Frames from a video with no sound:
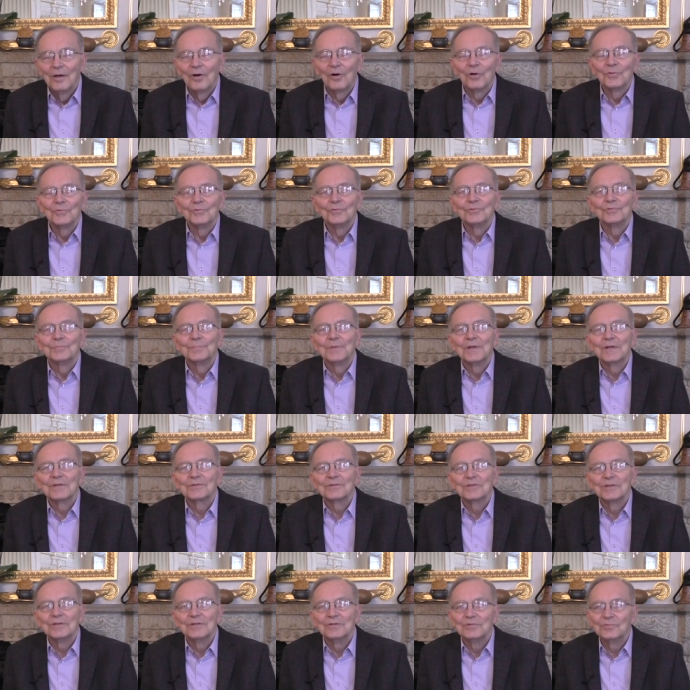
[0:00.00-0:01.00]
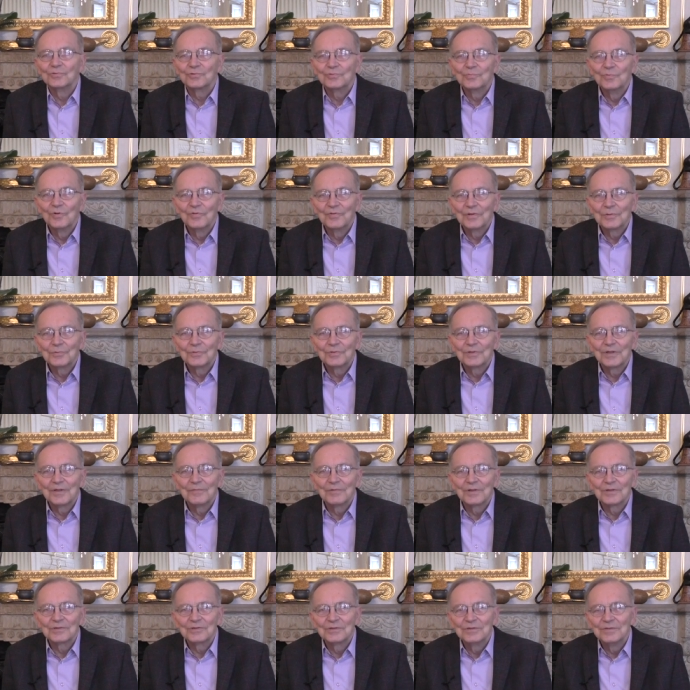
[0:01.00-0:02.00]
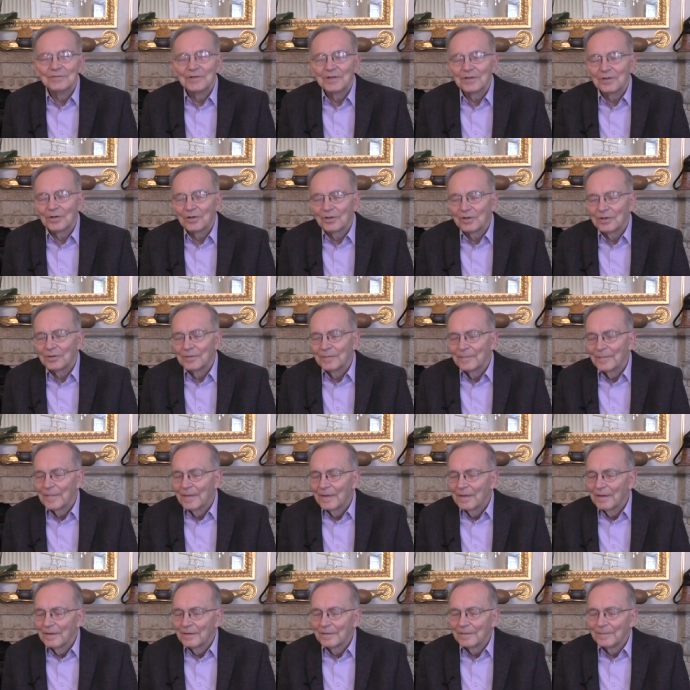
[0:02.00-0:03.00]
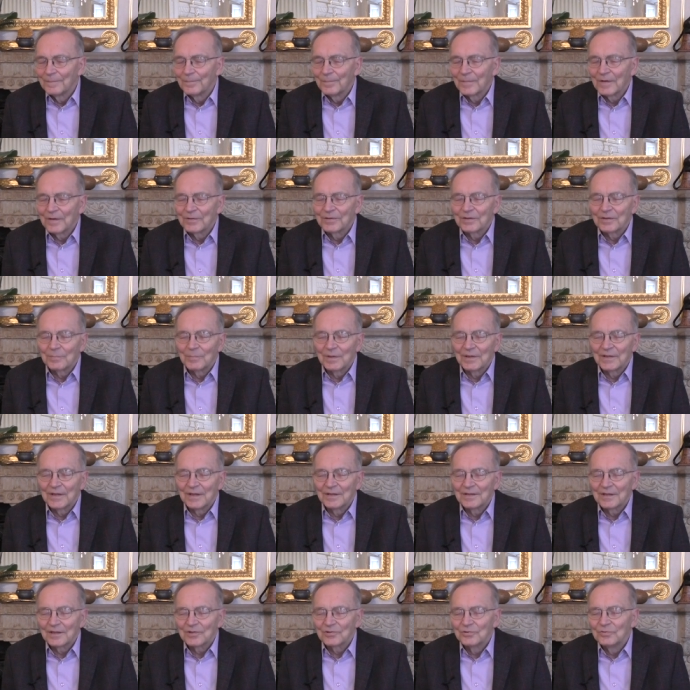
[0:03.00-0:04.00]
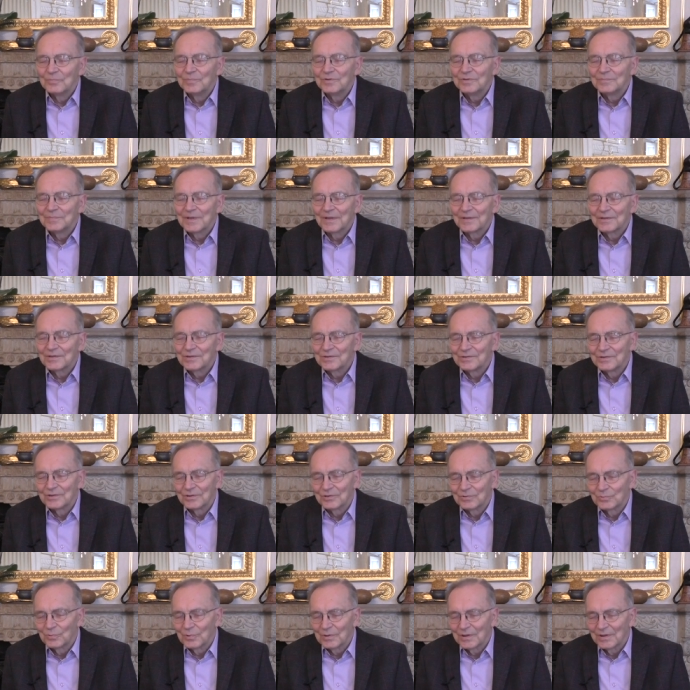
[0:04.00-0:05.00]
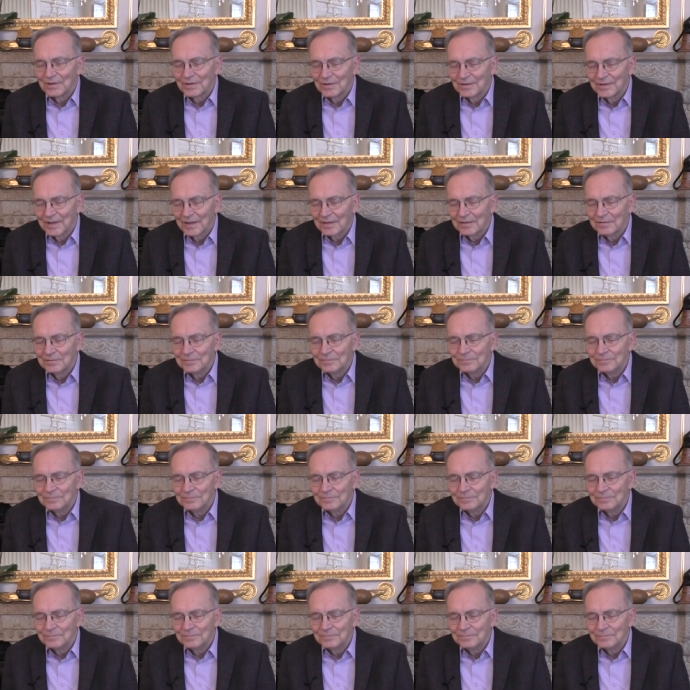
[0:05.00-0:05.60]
Otóż pierwszy, i już mówię tutaj właściwie o o tych badaniach numizmatycznych, które jednak,